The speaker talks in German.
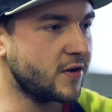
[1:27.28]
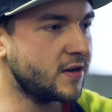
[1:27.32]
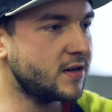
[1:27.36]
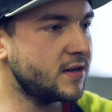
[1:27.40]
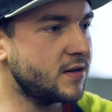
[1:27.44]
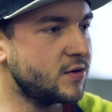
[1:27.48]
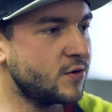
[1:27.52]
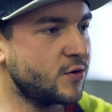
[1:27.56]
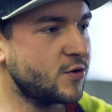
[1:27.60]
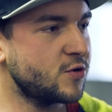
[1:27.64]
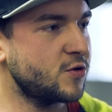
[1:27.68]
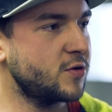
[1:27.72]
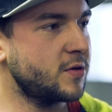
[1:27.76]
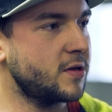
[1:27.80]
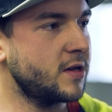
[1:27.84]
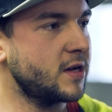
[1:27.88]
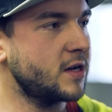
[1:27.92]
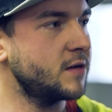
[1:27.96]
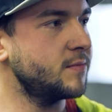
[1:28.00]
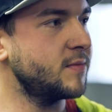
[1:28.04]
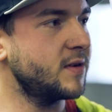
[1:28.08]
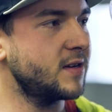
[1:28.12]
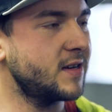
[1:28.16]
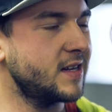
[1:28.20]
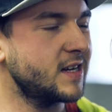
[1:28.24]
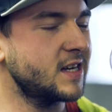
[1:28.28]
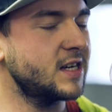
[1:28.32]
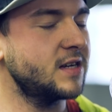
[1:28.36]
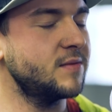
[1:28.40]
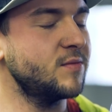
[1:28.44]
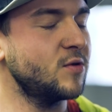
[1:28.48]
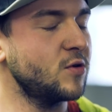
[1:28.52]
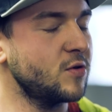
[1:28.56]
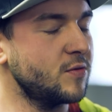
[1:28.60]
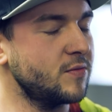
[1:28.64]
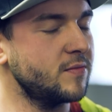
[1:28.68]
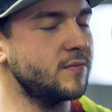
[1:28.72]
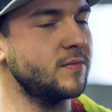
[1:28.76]
verdient Deutschland, sage ich mal, denke ich
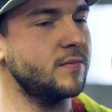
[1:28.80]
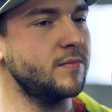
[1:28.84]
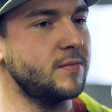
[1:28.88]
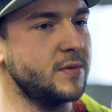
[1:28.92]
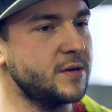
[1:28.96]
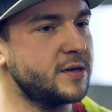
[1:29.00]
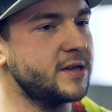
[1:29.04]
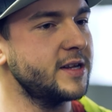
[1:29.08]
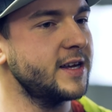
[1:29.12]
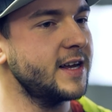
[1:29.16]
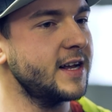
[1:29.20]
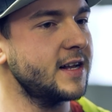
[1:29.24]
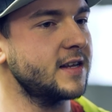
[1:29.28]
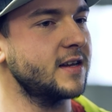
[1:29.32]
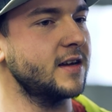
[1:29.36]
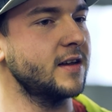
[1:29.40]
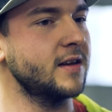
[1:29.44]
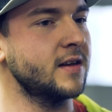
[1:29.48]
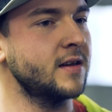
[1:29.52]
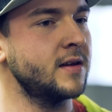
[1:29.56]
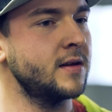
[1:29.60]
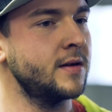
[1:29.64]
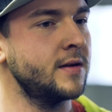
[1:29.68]
mal, ein bisschen Geld dran.